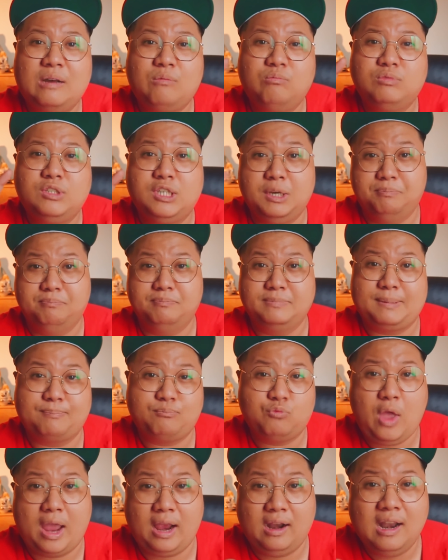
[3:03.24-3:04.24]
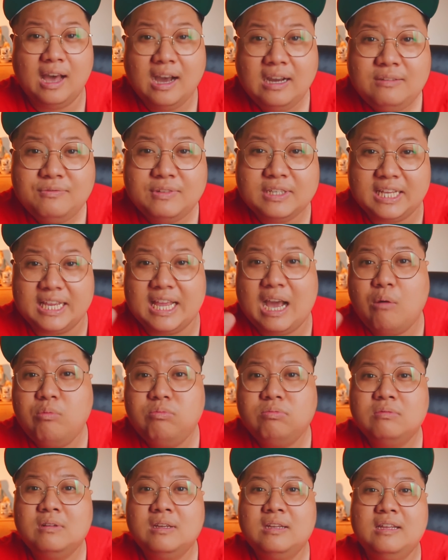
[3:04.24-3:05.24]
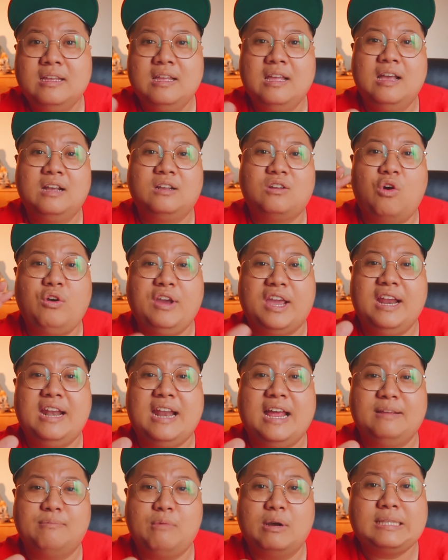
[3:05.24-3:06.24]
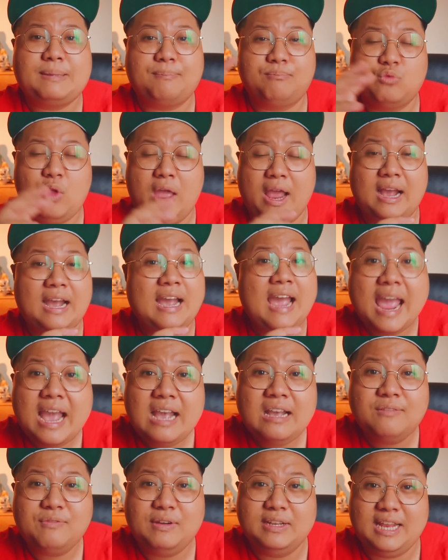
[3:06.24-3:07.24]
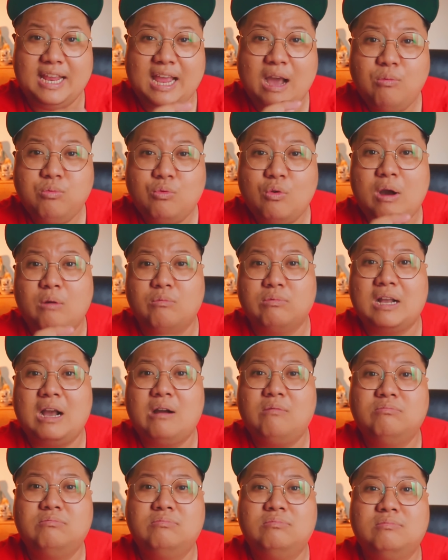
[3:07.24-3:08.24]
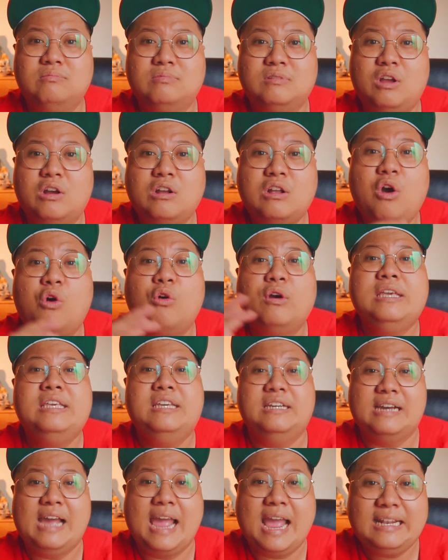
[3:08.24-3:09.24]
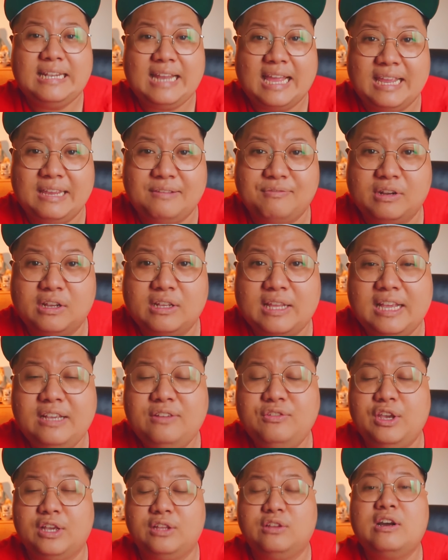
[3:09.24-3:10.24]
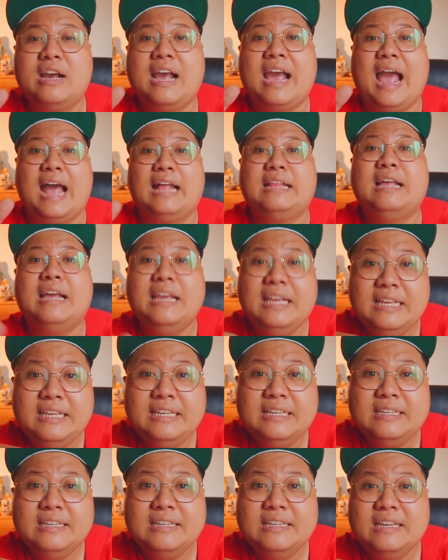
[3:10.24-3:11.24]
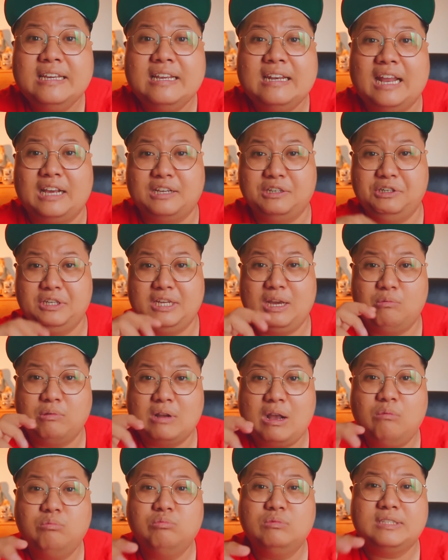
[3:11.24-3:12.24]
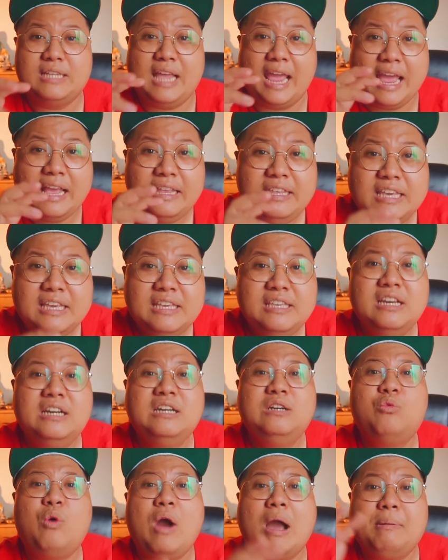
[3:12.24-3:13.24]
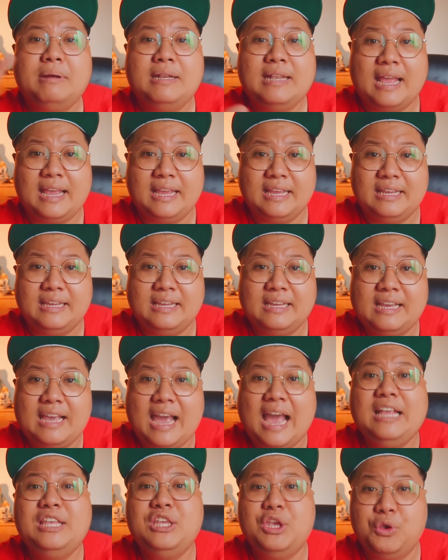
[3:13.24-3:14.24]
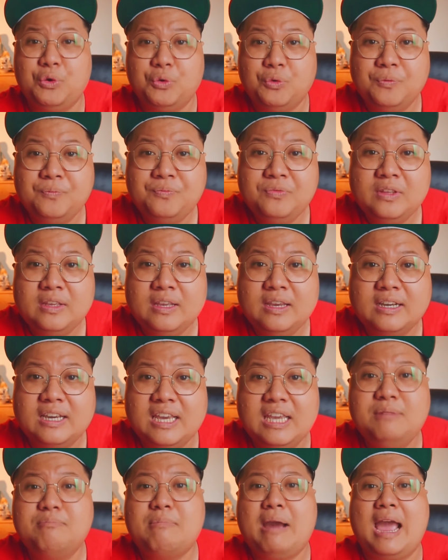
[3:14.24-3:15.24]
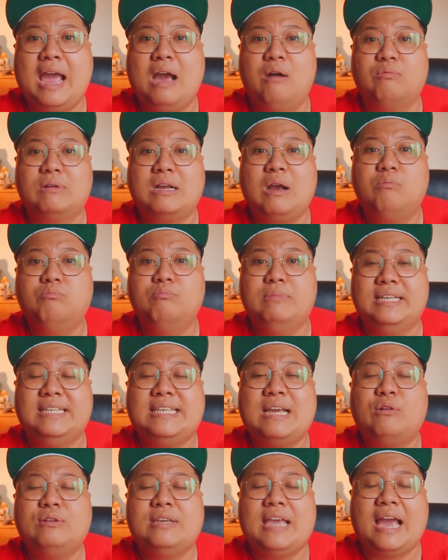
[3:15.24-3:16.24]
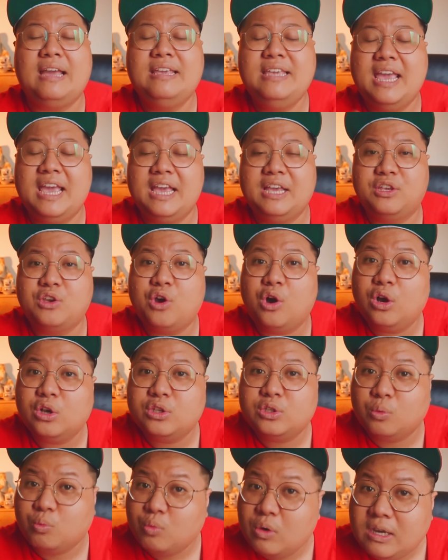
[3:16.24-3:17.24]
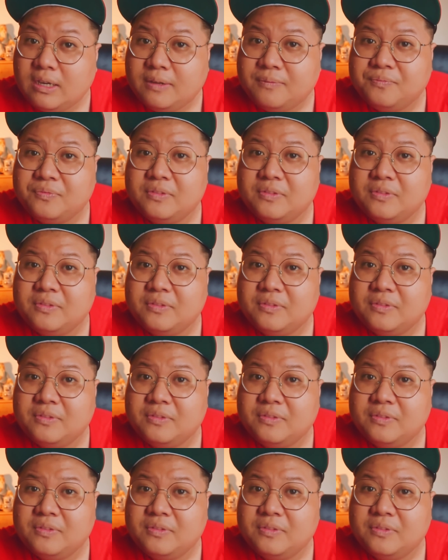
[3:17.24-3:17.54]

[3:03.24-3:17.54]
ông chùm tập đoàn lớn về địa ốc có nghĩa là một cái tập đoàn khác về địa ốc của Hồng Kông nó coi cái dự án này và nó thấy chuyện đó khả thi là người Hồng Kông sẽ di dân qua bên này khá nhiều khi mà Hồng Kông bị trao trả về cho Trung Quốc